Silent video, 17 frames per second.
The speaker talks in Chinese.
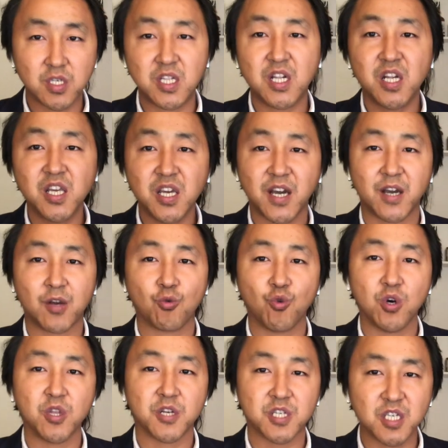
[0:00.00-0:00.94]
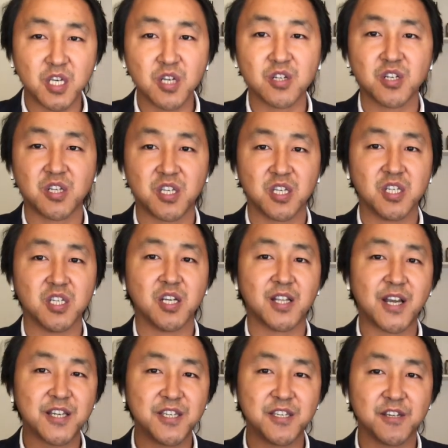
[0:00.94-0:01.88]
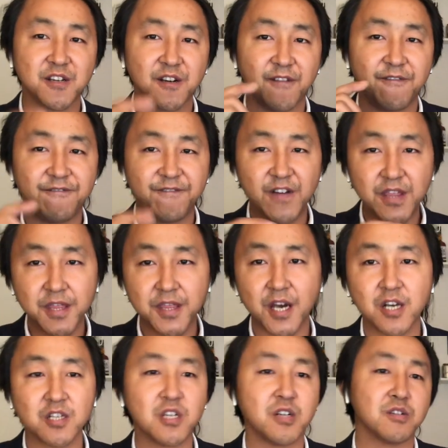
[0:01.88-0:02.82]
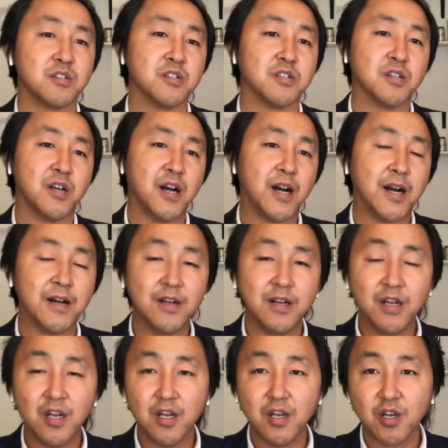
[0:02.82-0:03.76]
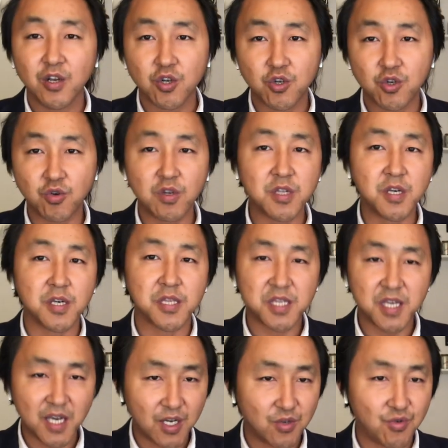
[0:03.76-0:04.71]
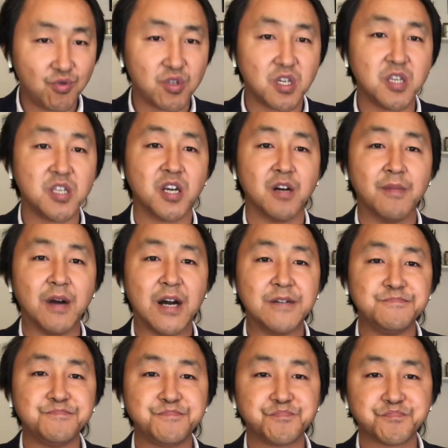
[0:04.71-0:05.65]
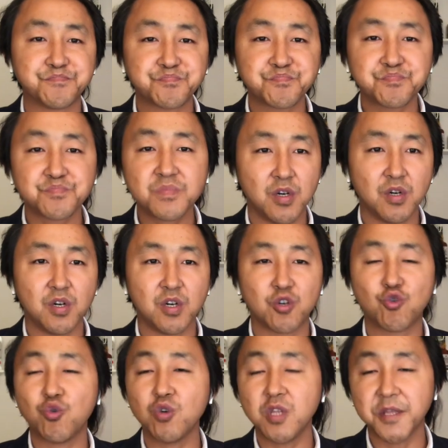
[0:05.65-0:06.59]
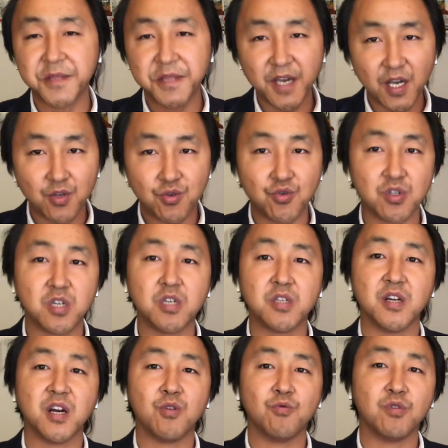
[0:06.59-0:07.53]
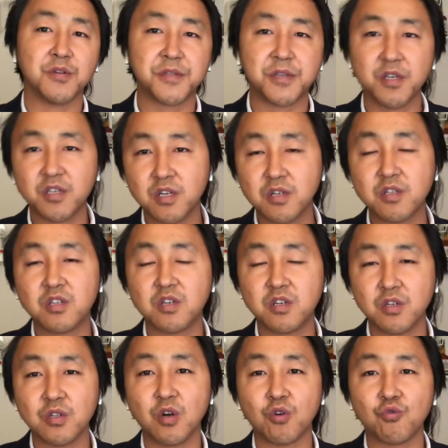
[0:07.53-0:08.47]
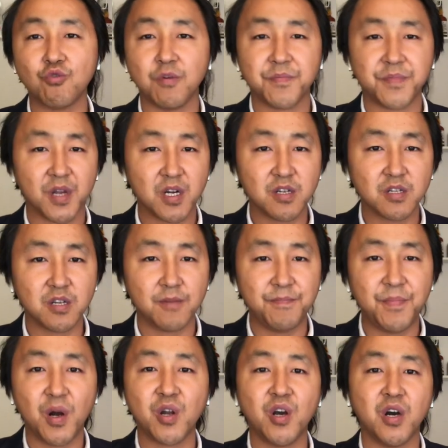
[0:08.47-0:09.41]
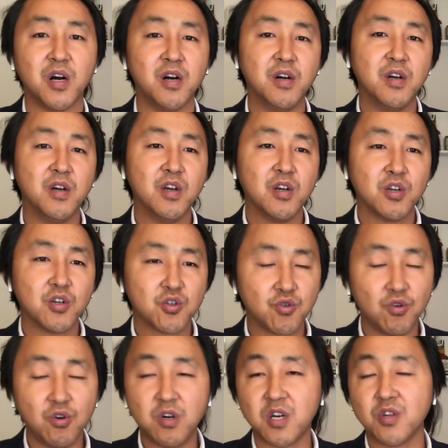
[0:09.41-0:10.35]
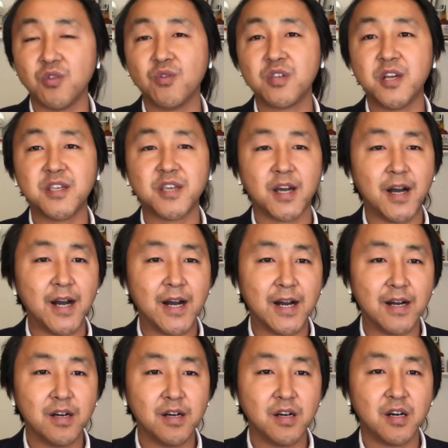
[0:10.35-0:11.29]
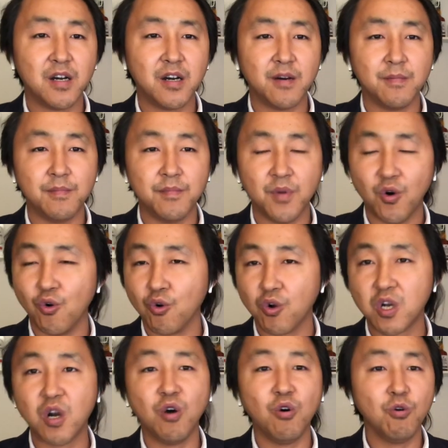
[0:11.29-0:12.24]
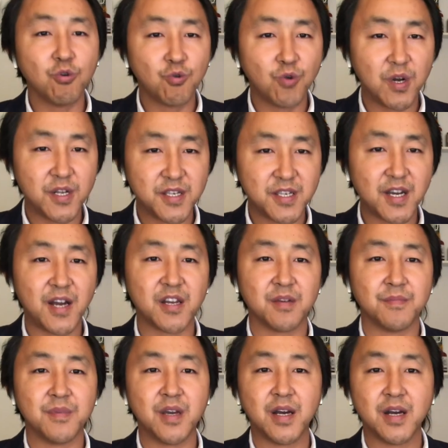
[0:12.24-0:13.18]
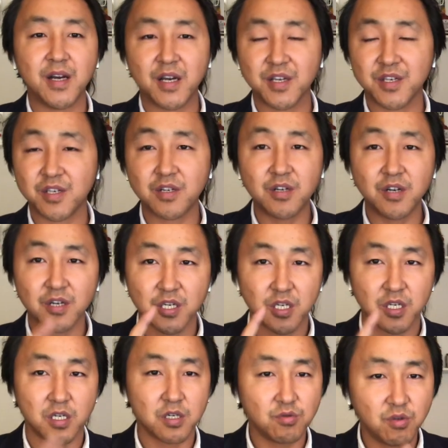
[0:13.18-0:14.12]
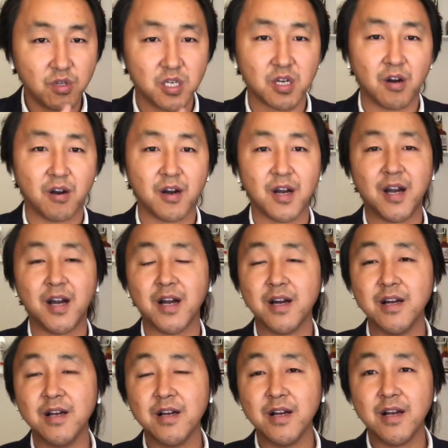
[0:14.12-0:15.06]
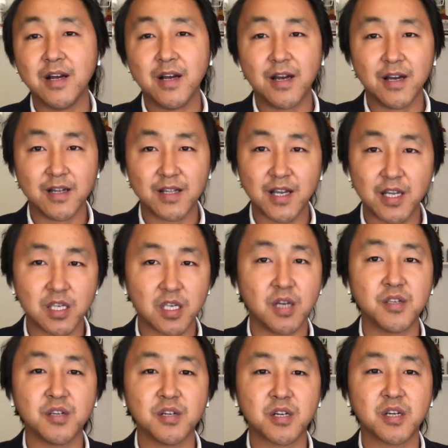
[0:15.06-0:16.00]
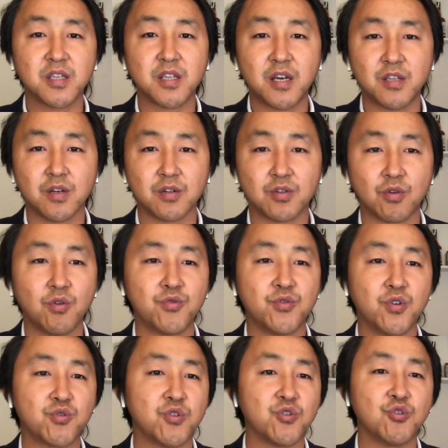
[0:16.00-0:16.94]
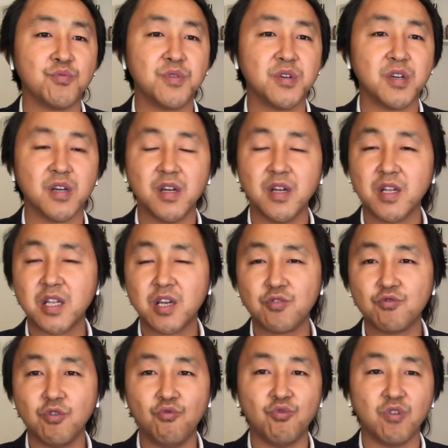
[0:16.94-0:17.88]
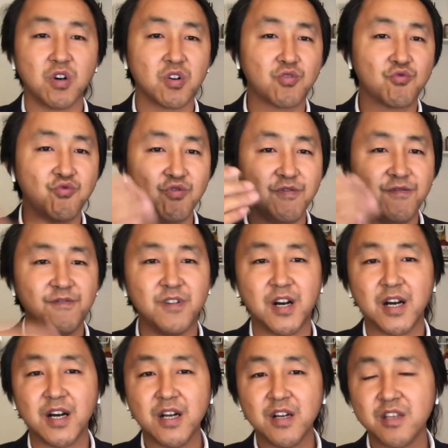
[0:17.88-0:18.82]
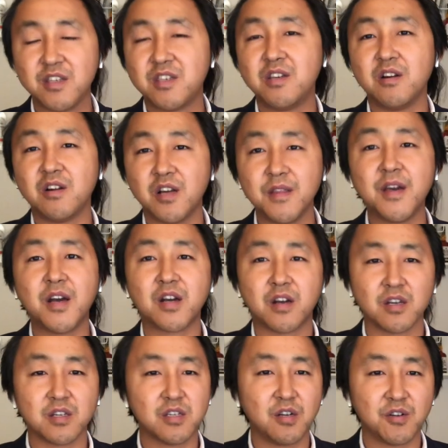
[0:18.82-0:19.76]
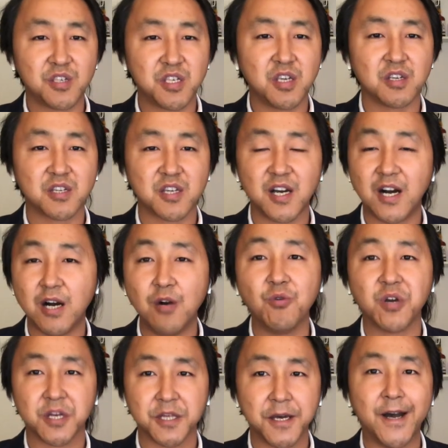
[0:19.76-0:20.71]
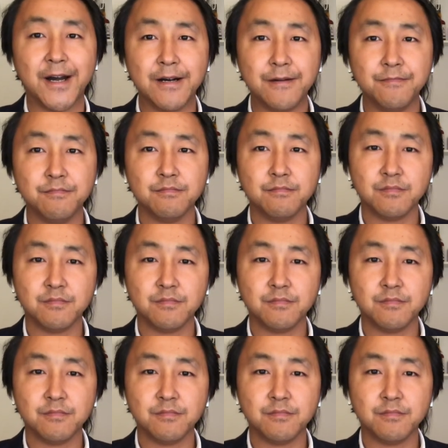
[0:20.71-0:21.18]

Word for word: 厉害国的政治体制啊，它是一个分赃政治啊。说的再具体点儿吧，呃，说的再具体点儿，我曾经听到过别人的爆料，说很多年前啊啊，某高官家里面，哎，一个十岁的小孩儿，呃，他曾经跟他的同学吹牛逼，他说我姑父啊，将来那可是要进常委的。